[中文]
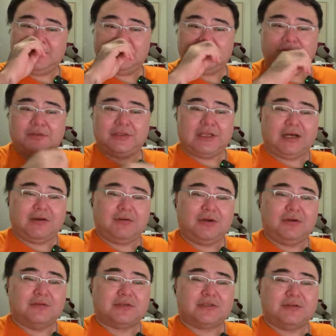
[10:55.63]
对大
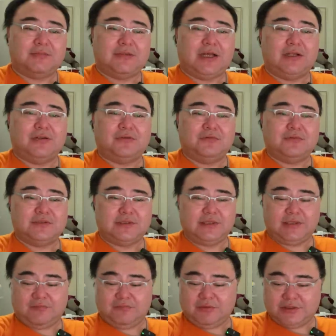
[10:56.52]
王有这么大的贡
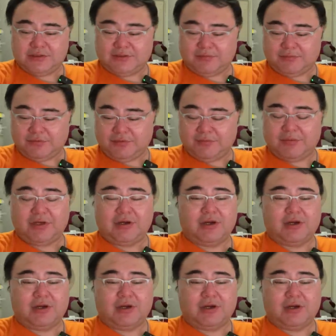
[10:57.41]
献，我怎么会没